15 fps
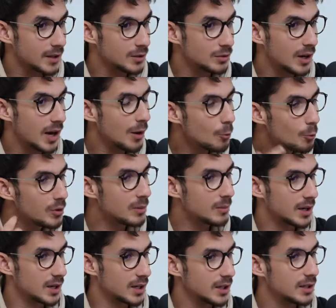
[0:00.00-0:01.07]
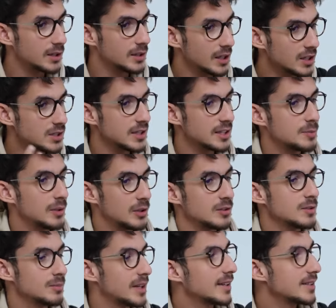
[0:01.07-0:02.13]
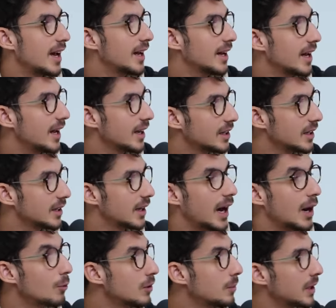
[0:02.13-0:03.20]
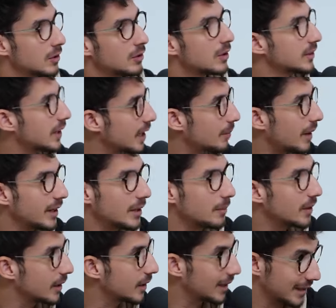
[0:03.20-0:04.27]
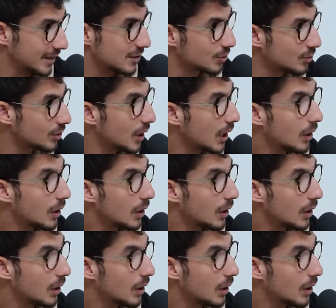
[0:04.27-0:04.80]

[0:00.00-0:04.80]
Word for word: انه اول مره نعيش اكسبيرونس نتاع صحراء هكاك اول مره نقعد اربع ايام من غير ريزو